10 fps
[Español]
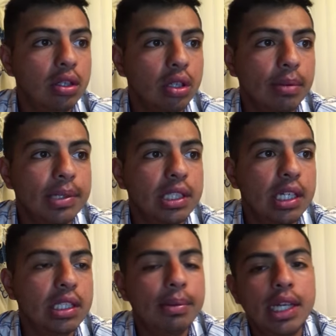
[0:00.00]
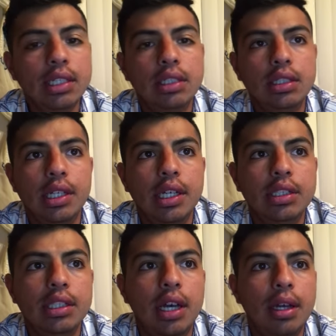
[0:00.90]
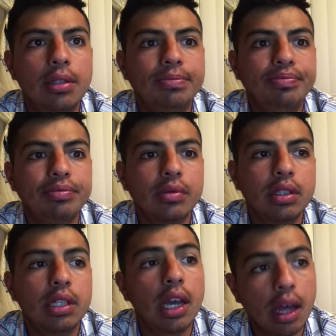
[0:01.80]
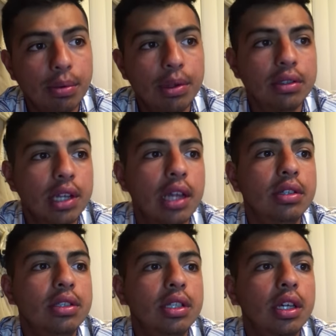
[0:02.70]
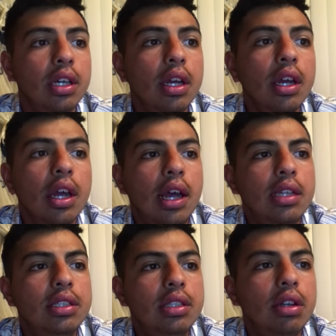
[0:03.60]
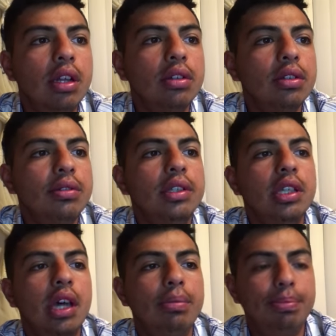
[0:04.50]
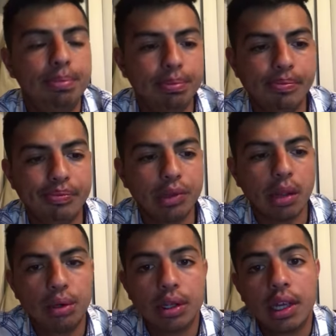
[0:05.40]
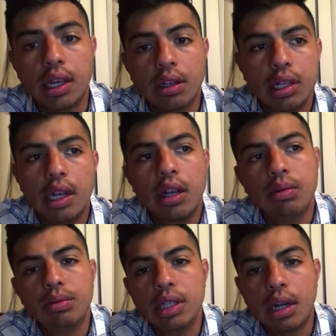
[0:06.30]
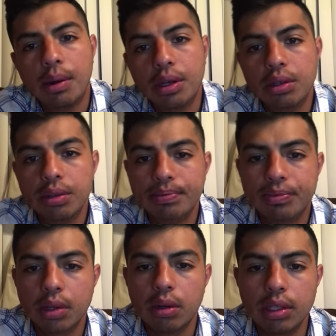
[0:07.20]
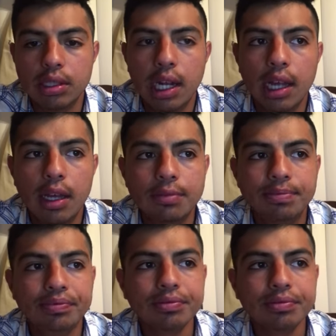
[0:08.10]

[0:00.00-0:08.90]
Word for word: Lo que me estresa más es um, sacar buenos grados. Asisto a la universidad porque quiero tener un buen trabajo cuando salga.